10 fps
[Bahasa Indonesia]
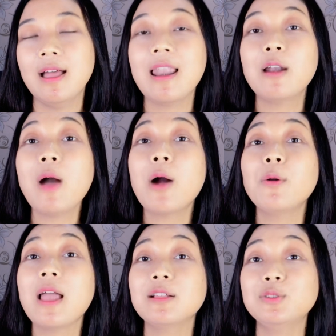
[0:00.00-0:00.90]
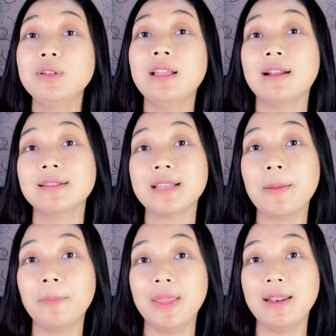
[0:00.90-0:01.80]
Lalu aku lanjut
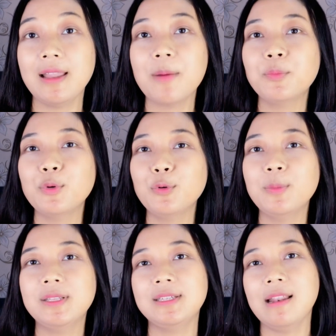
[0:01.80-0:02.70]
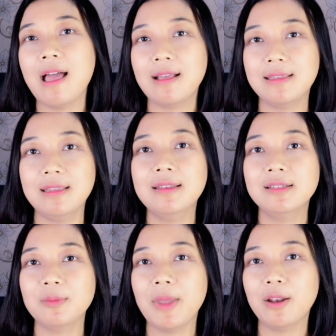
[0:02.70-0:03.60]
dirasepin 60 biji lagi
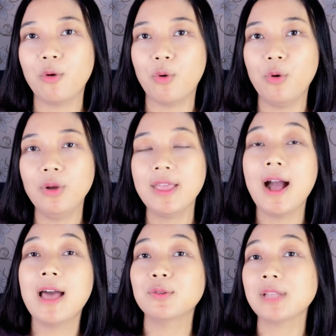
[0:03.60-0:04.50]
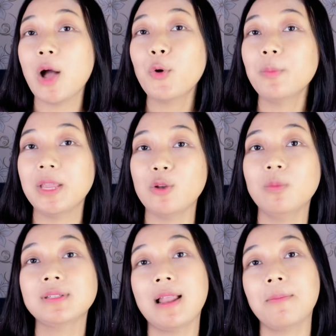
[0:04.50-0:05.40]
dismeno yang harus aku
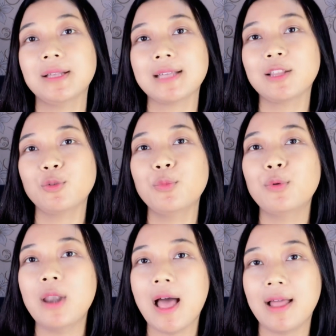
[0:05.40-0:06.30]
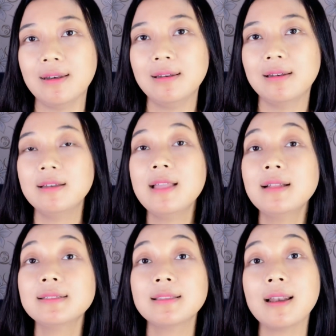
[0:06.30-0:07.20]
minum selama satu bulan.
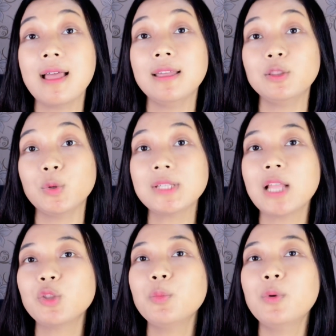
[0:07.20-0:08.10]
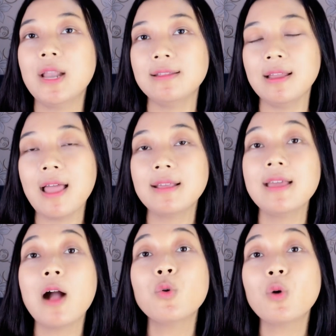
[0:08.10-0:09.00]
Dan setelah itu satu bulannya lagi
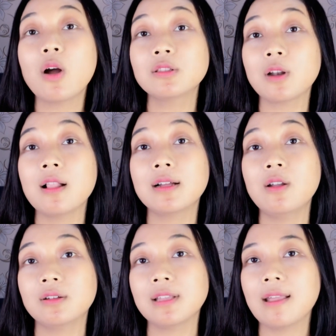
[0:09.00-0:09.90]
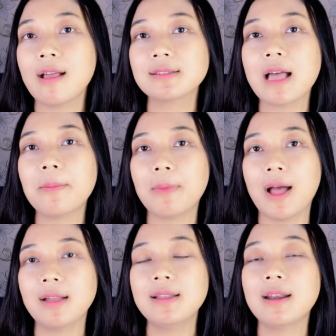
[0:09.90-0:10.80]
aku kontrol ke dokter yang
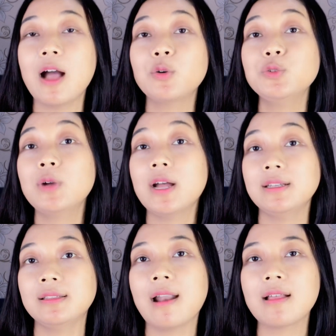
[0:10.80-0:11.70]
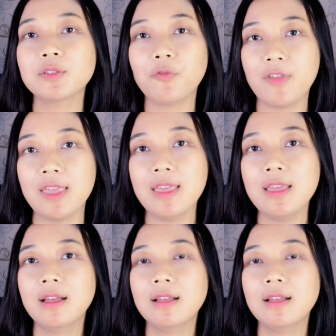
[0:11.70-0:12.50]
sama dan aku juga ditransfi.